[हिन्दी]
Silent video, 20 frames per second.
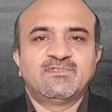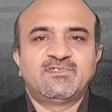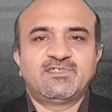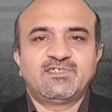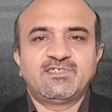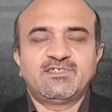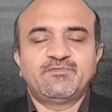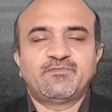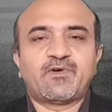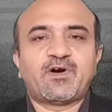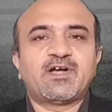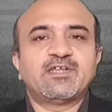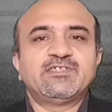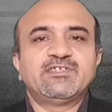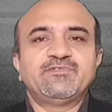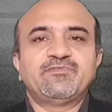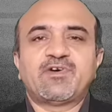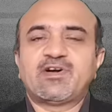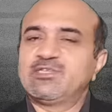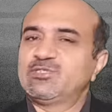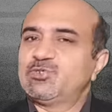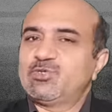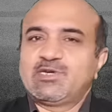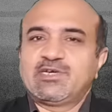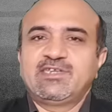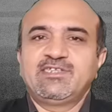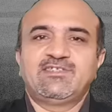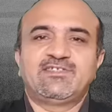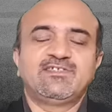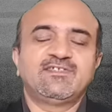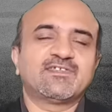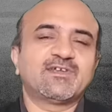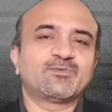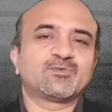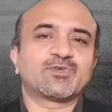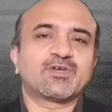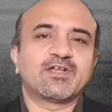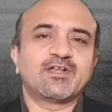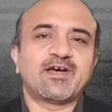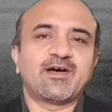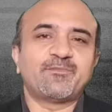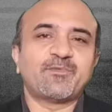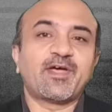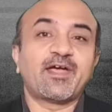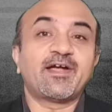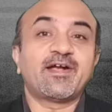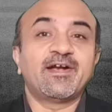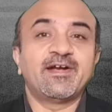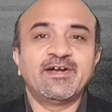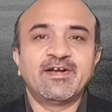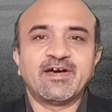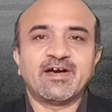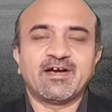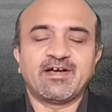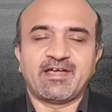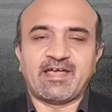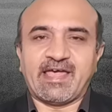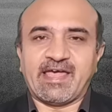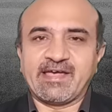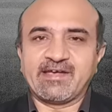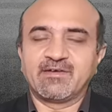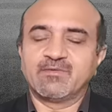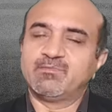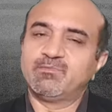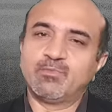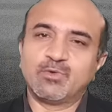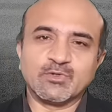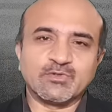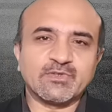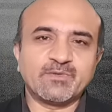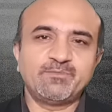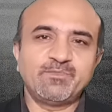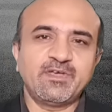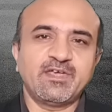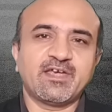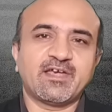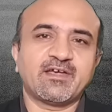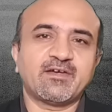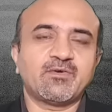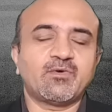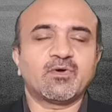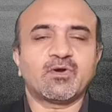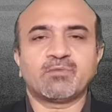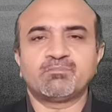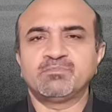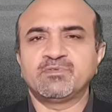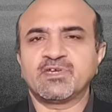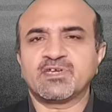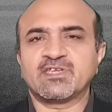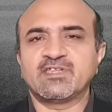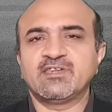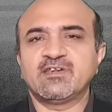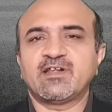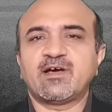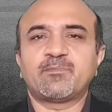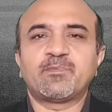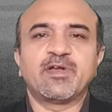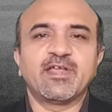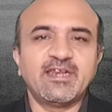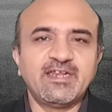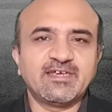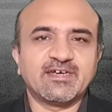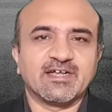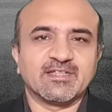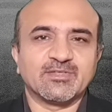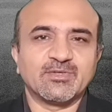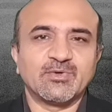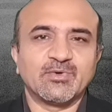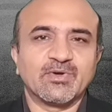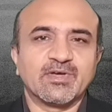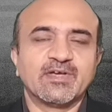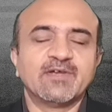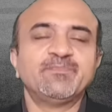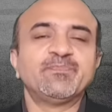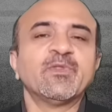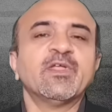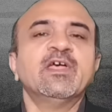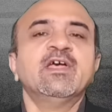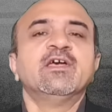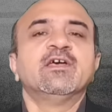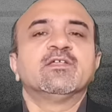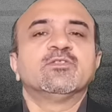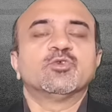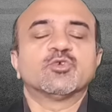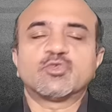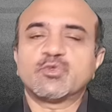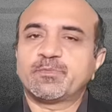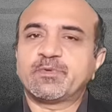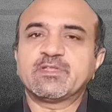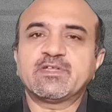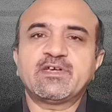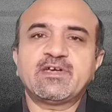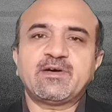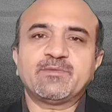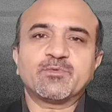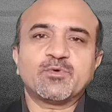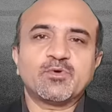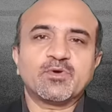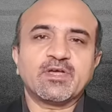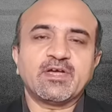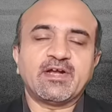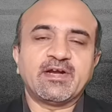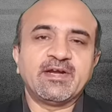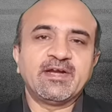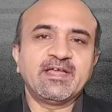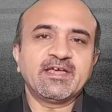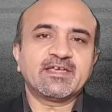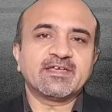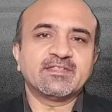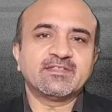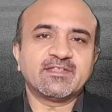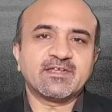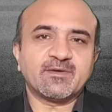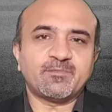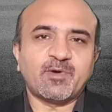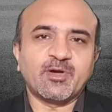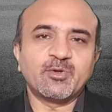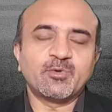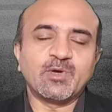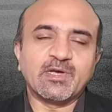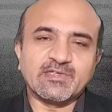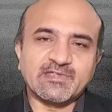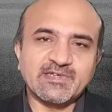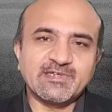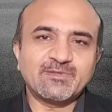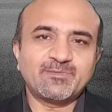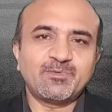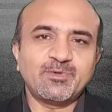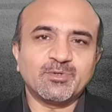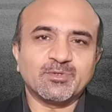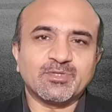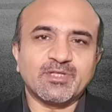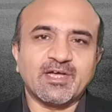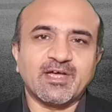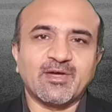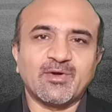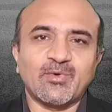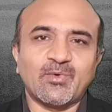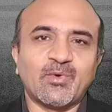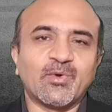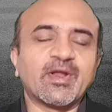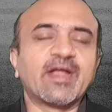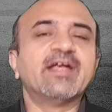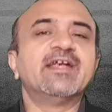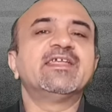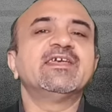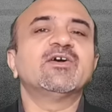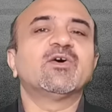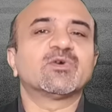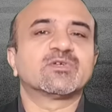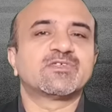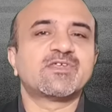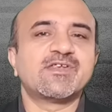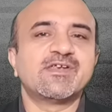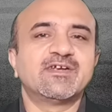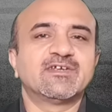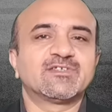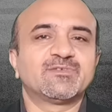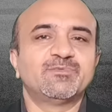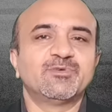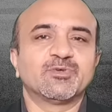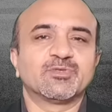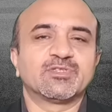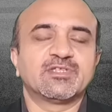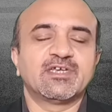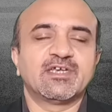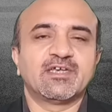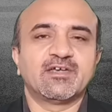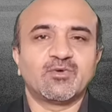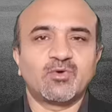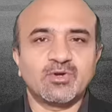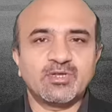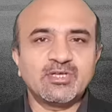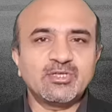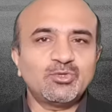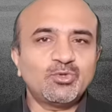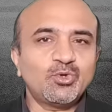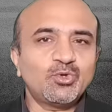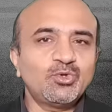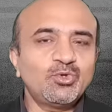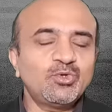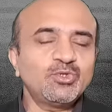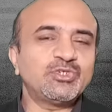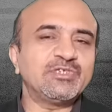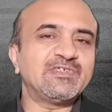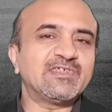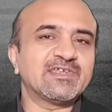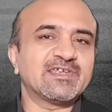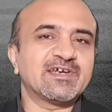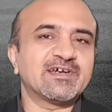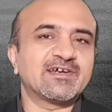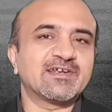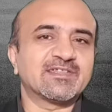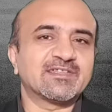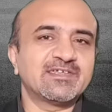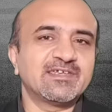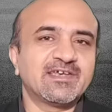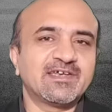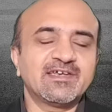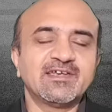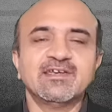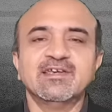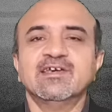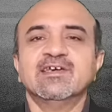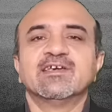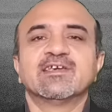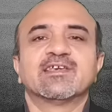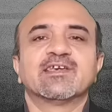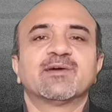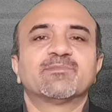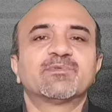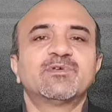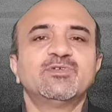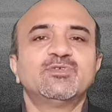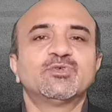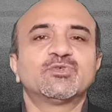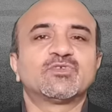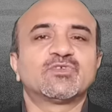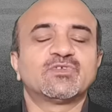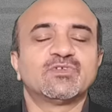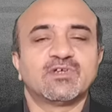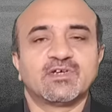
जी वाह जी वाह जो अगली चीज़ है उसका नाम है अंडा एग मौसम भी है और अब यकीनन आप डेली खाते होंगे दोस्तों पता है आपको कि अंडे के अंदर अमाइनो एसिड्स भी होता है और एंटीऑक्सीडेंट्स भी होते हैं और ये दोनों चीज़ें क्या करती हैं कि आपकी जो